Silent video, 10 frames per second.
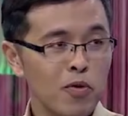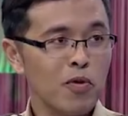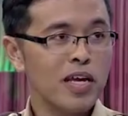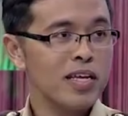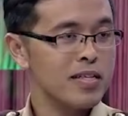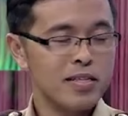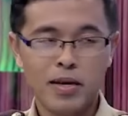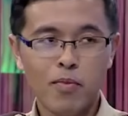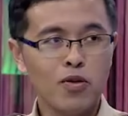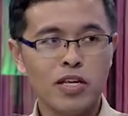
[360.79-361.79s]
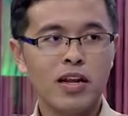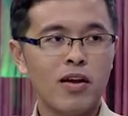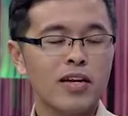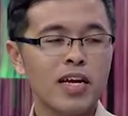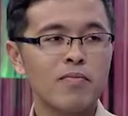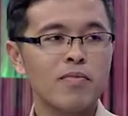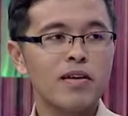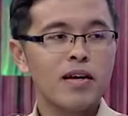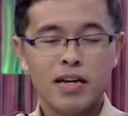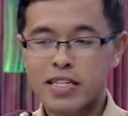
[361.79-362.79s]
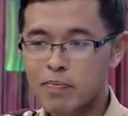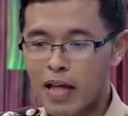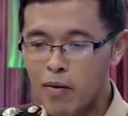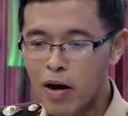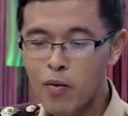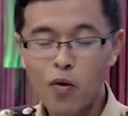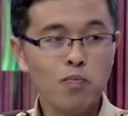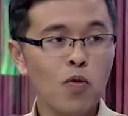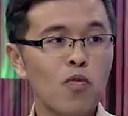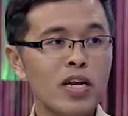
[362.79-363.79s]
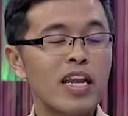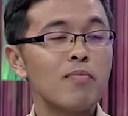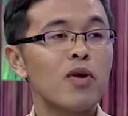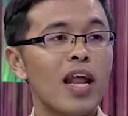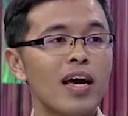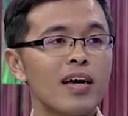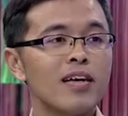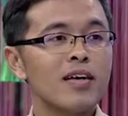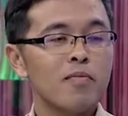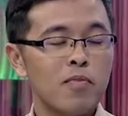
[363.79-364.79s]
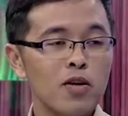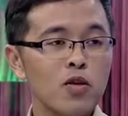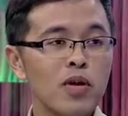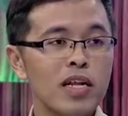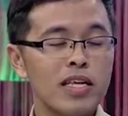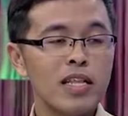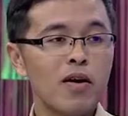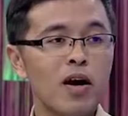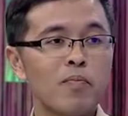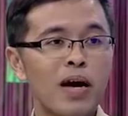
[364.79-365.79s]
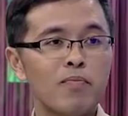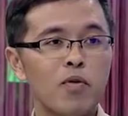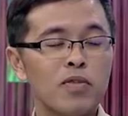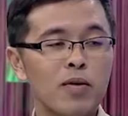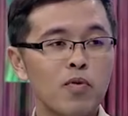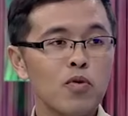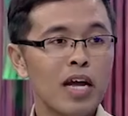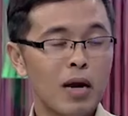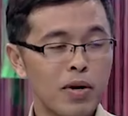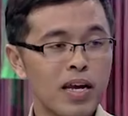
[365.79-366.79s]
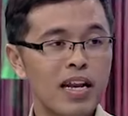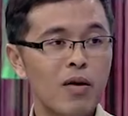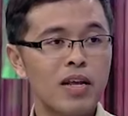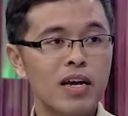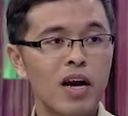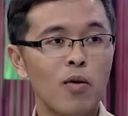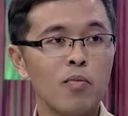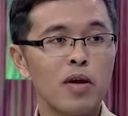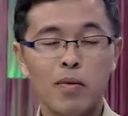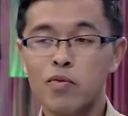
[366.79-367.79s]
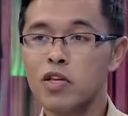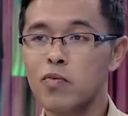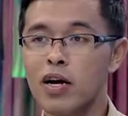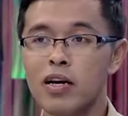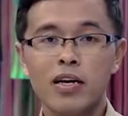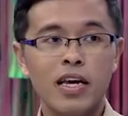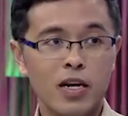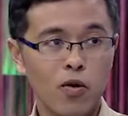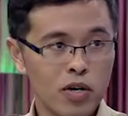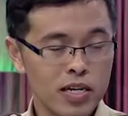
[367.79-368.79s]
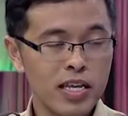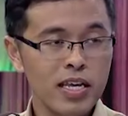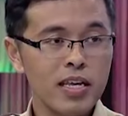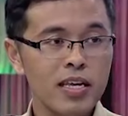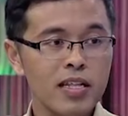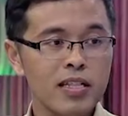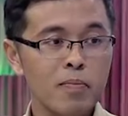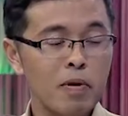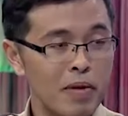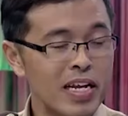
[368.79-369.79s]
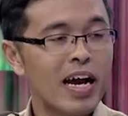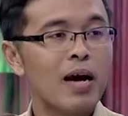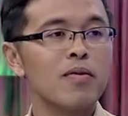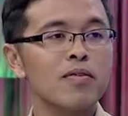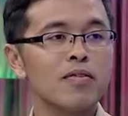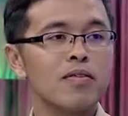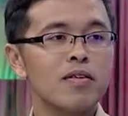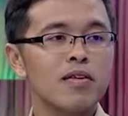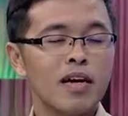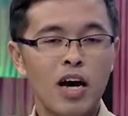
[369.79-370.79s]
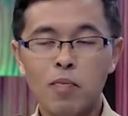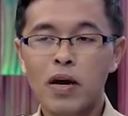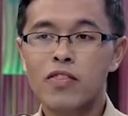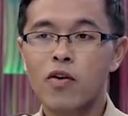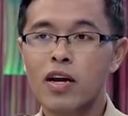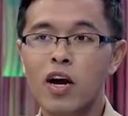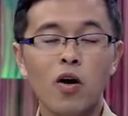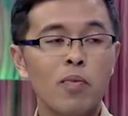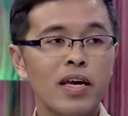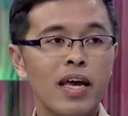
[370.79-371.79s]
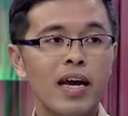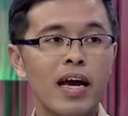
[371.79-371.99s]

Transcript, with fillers: ญด้วยจะบอกดีตลอดครับเหยียบเท้าเข้าคุกปุ๊บ วันนี้ได้บุญแล้ว เพราะทุกวินาทีที่เราเข้าไปปุ๊บเนี่ยผู้ต้องขังเมื่อเห็นเราเนี่ยเขาก็มีความรู้สึกว่าเห็นคนที่ที่เป็นมิตรกับเขา เข้าไปสอนเขาเข้าไปแก้ไข